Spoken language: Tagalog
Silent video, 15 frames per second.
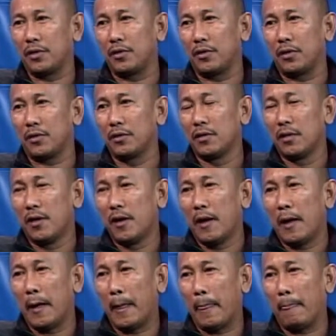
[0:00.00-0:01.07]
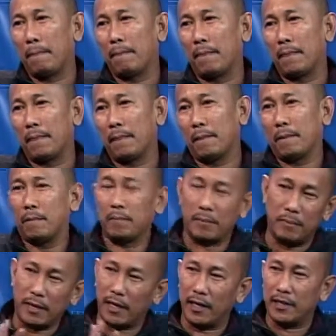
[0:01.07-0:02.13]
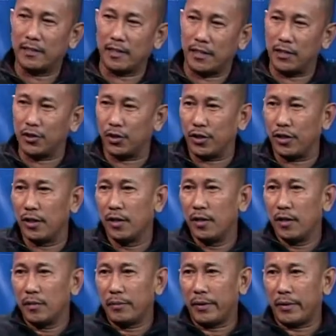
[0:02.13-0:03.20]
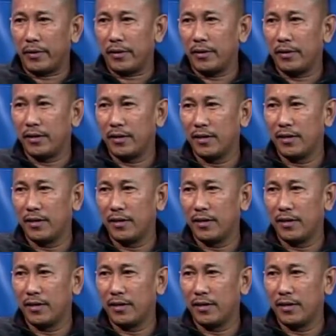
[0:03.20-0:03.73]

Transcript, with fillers: uh, you know, um, magaling sa reason. Or to Pero, lower the